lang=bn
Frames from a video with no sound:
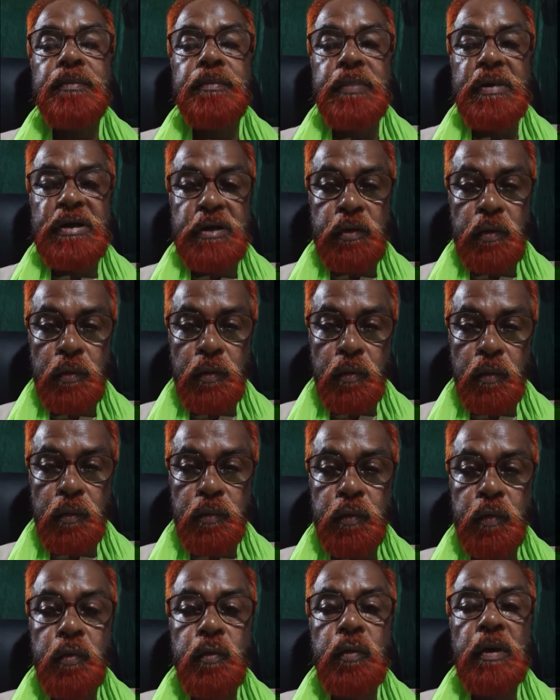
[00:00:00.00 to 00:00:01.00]
বিশেষজ্ঞ
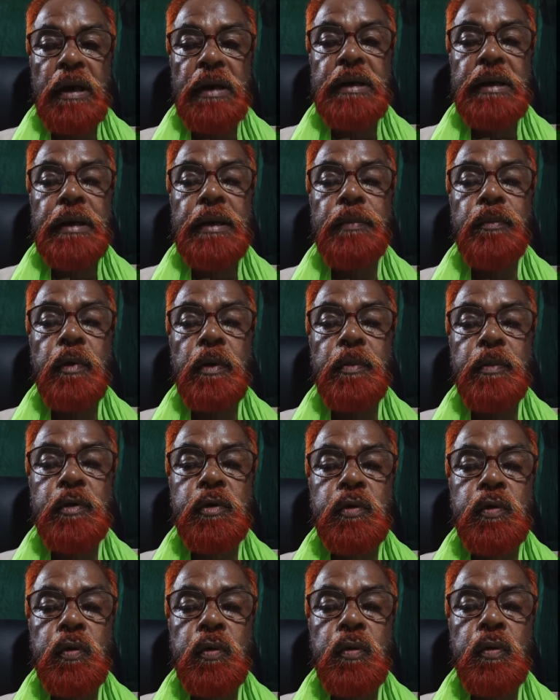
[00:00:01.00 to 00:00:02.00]
চক্ষু ডাক্তারের
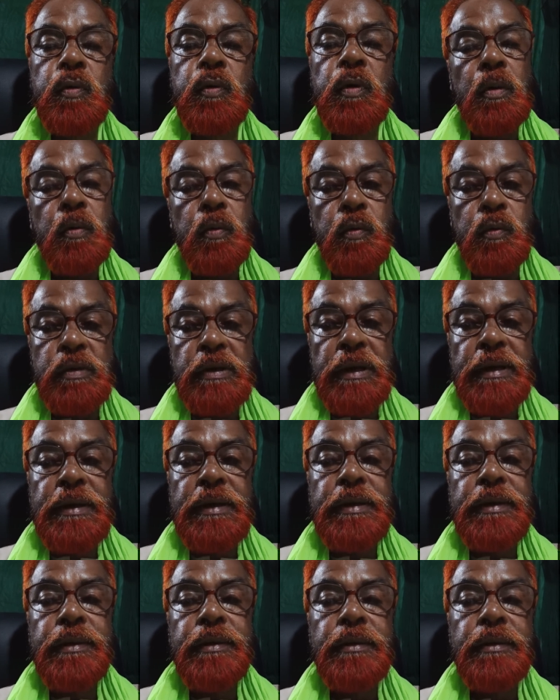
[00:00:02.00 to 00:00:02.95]
পরামর্শ অনুযায়ী